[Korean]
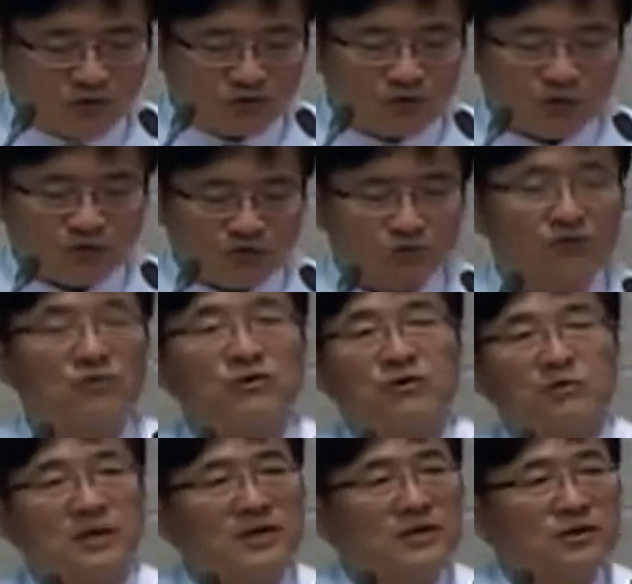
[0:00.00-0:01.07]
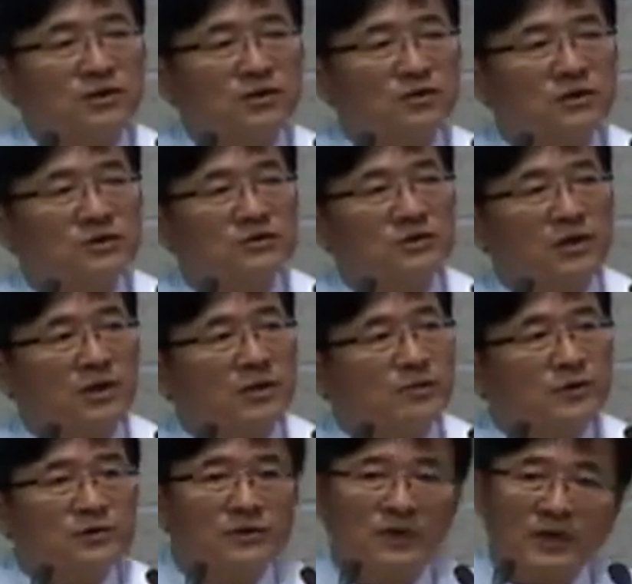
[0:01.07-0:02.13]
굳건한 수도로 만들기 위해서 제일
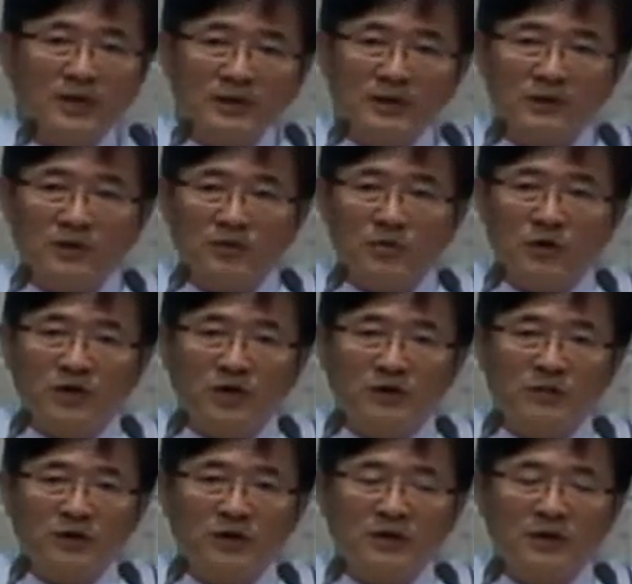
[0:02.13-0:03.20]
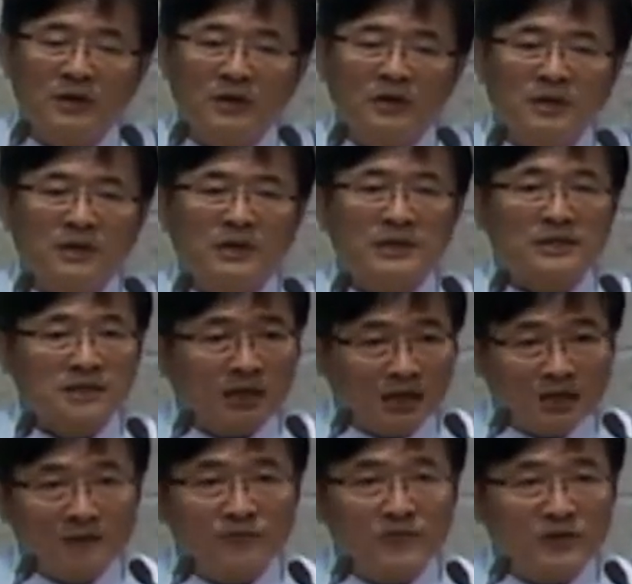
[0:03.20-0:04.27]
먼저 해야 될 일은 뭐냐면
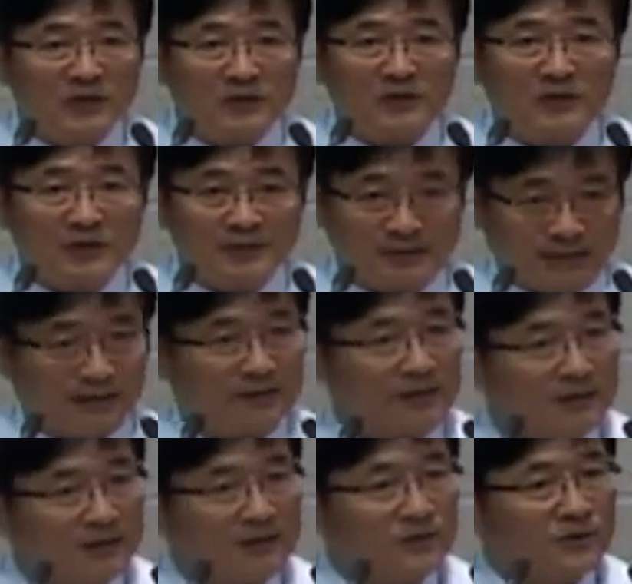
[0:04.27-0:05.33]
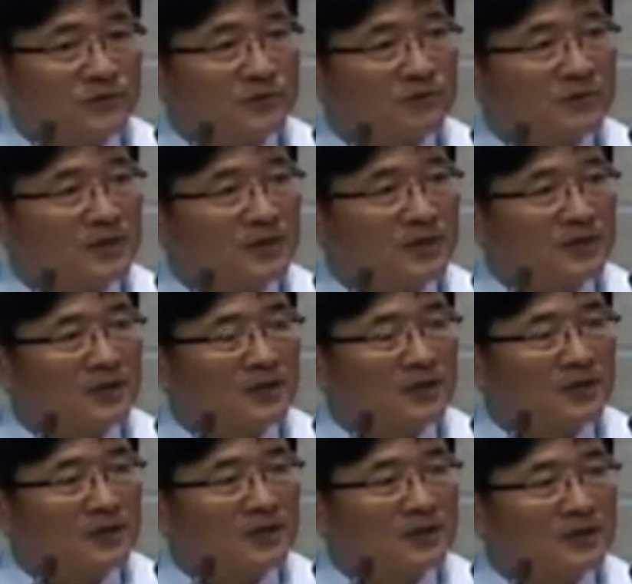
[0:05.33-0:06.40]
사람들이 들어가 살아야 되는 것입니다.
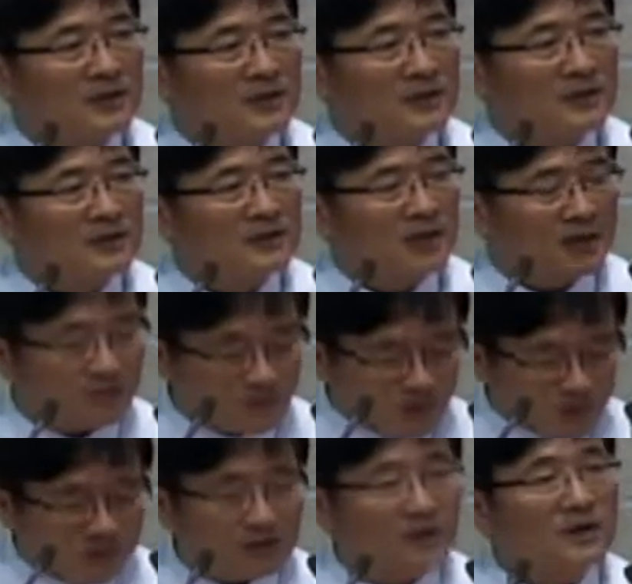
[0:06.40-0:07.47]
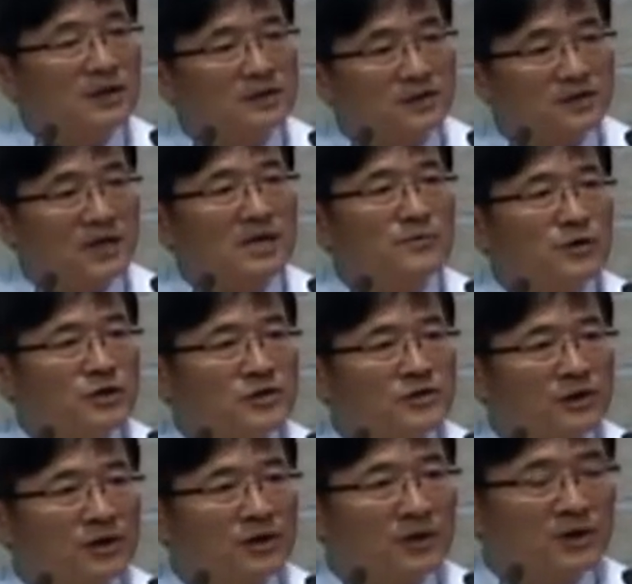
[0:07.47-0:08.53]
사람들이 들어가서
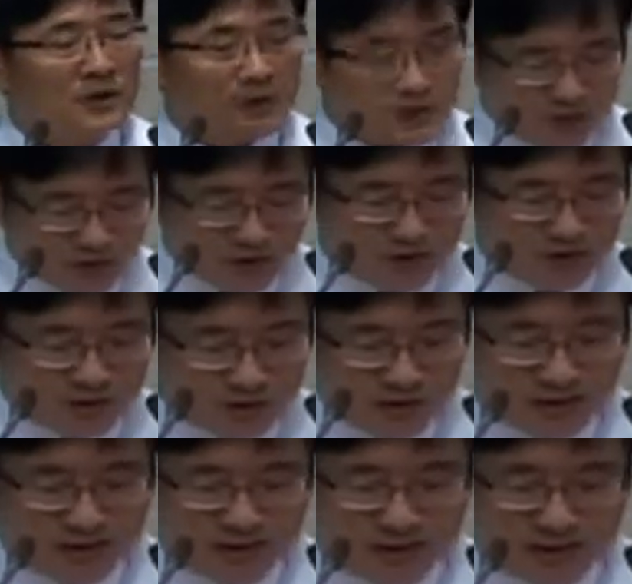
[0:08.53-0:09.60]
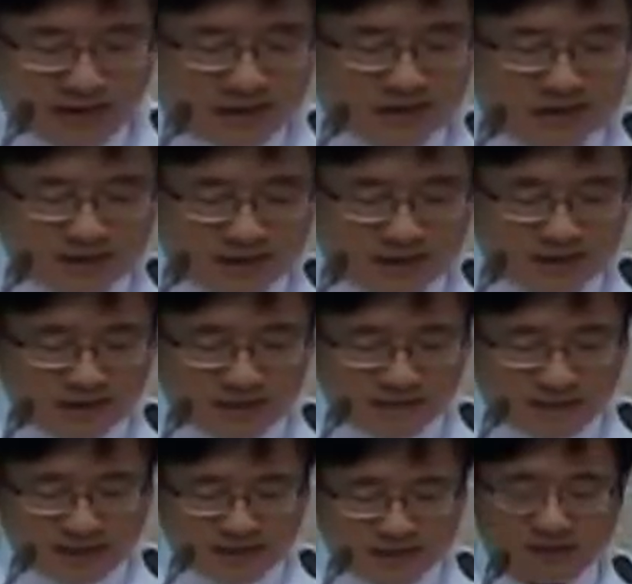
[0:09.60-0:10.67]
살면서 이 성을 다시
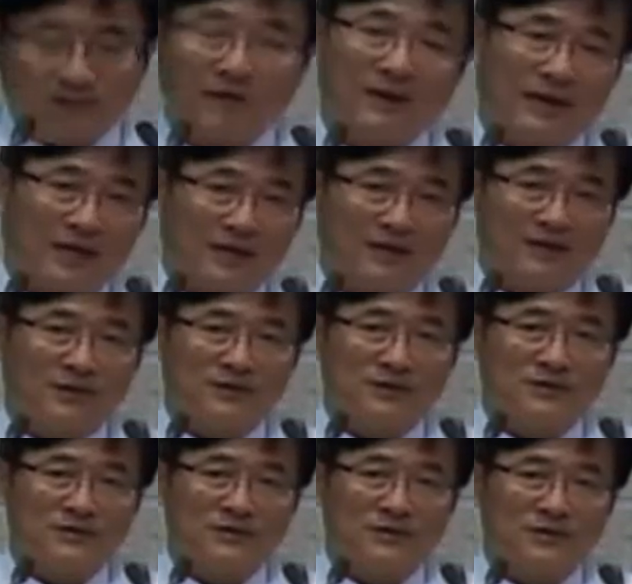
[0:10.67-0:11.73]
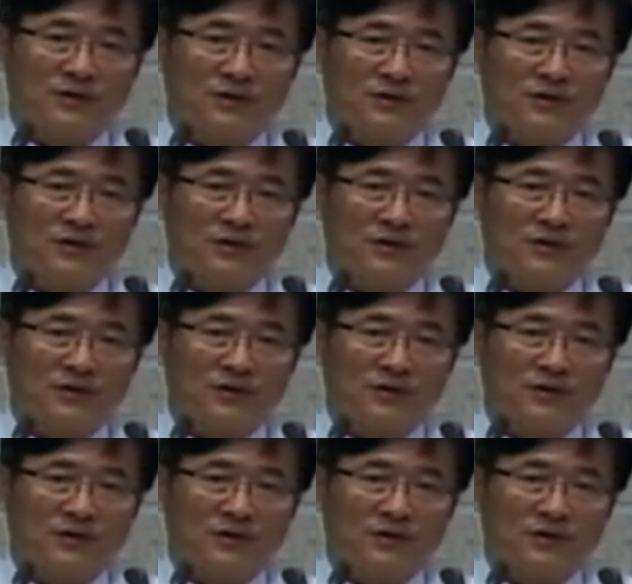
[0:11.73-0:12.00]
만들어 가야 되는 것이죠.